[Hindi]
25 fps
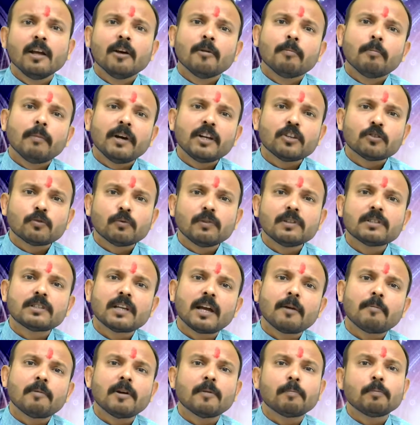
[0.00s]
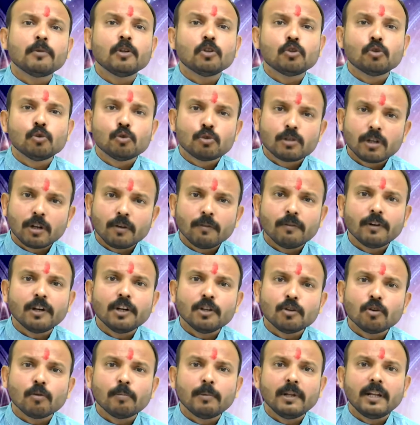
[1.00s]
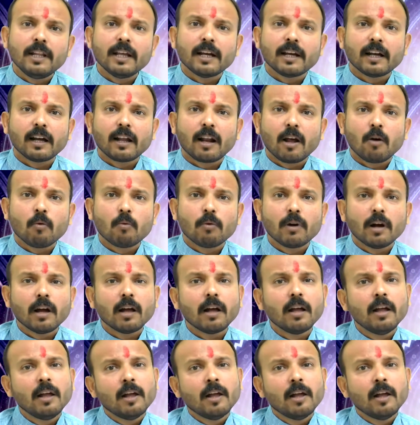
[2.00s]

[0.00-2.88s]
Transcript: मैं इस विषय में अपनी दूसरी वीडियो भी लेकर आऊँगा